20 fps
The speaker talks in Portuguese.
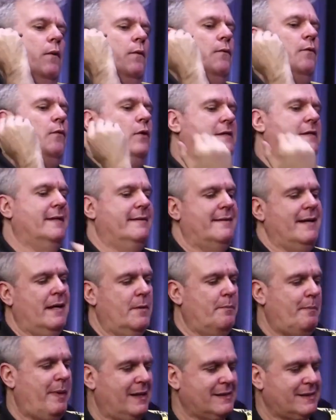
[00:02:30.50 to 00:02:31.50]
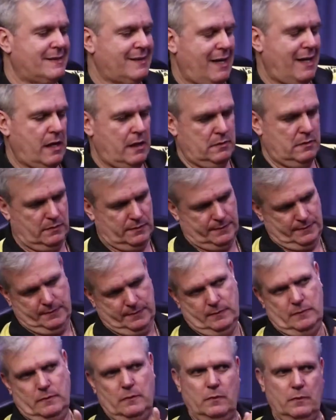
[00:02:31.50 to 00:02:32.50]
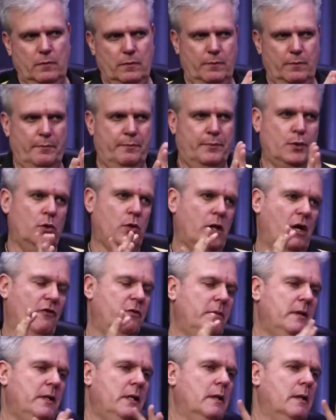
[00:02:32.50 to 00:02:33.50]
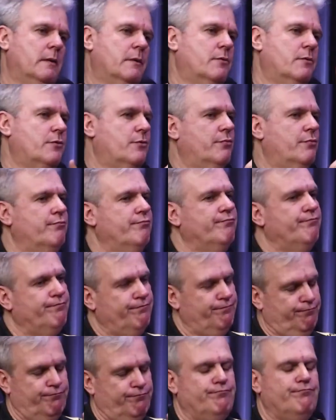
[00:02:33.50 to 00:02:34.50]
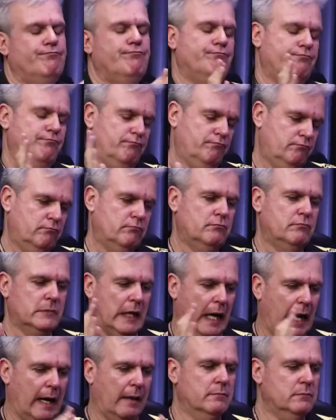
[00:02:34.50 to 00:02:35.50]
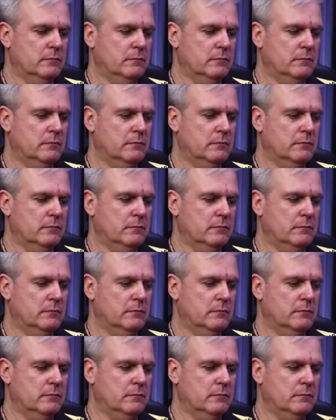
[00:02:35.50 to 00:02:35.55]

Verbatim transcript: Você tem que passar pelo 9mm. Tá.